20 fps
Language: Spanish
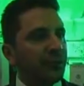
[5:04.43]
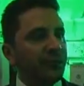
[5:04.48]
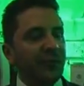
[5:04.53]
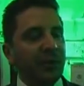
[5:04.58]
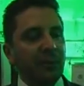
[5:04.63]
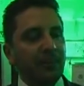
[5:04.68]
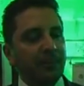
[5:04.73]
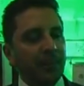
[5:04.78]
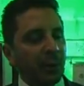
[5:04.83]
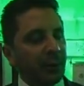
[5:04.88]

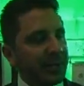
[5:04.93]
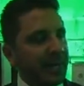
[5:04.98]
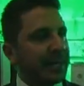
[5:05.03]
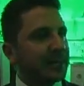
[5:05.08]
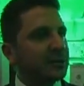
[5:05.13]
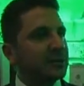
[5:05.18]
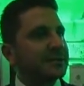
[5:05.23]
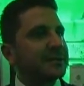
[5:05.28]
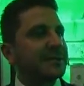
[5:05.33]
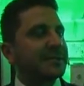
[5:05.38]
fueron
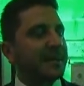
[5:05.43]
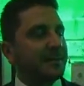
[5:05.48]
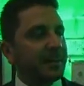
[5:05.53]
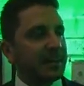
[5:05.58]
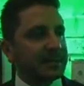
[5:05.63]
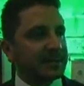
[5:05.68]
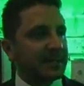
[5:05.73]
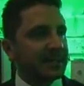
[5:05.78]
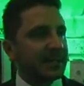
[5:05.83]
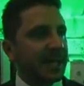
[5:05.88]
proyectos que se
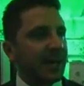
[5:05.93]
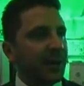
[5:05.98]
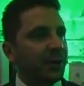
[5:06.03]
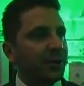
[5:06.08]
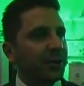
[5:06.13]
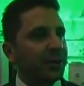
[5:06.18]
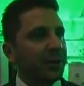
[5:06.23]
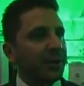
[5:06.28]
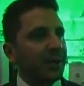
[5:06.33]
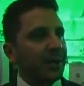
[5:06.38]

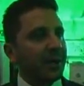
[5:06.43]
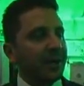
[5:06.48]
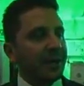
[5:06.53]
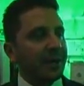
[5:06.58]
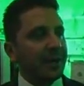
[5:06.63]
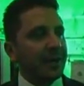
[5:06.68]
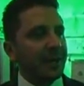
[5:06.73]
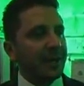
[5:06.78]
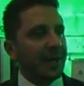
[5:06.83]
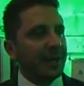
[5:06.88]
presentaron
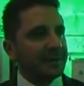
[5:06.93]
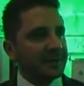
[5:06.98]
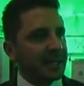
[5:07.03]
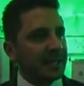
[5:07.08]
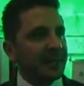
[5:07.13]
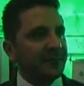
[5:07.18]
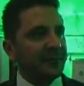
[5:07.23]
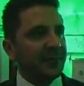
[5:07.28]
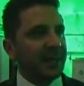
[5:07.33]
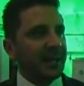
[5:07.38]
eh, ante
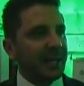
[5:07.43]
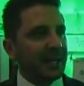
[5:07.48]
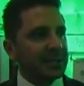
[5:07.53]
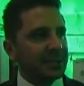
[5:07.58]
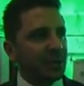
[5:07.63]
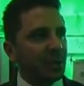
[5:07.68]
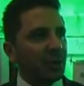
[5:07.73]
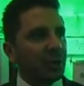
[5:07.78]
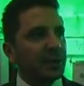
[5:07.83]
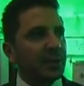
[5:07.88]
la
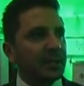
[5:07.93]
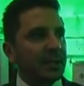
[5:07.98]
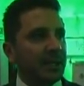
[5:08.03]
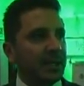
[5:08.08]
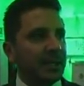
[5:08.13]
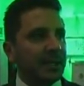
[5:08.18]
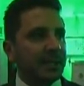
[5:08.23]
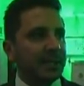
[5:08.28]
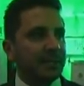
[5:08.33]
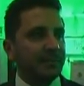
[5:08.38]
federación
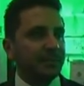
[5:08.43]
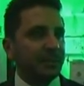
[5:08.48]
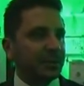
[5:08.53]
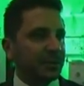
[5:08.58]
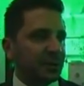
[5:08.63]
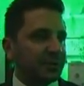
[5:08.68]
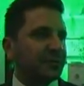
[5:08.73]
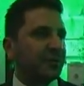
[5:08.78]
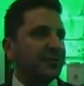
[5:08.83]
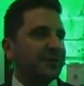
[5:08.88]
y pues
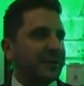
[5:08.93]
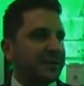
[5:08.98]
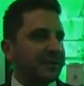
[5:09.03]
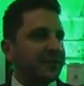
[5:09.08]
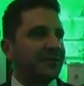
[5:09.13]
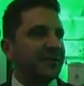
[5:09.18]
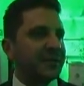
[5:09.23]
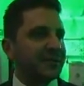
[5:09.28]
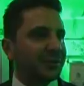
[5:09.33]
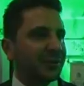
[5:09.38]
yo estoy
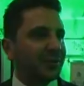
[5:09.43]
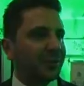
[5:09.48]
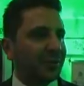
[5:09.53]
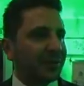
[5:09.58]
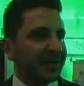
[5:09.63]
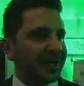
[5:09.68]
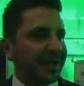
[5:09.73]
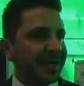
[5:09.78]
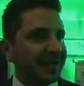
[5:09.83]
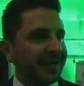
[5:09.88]
satisfecho
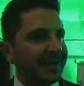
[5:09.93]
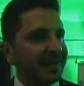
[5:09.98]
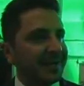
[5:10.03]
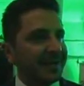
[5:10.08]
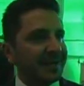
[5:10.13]
con que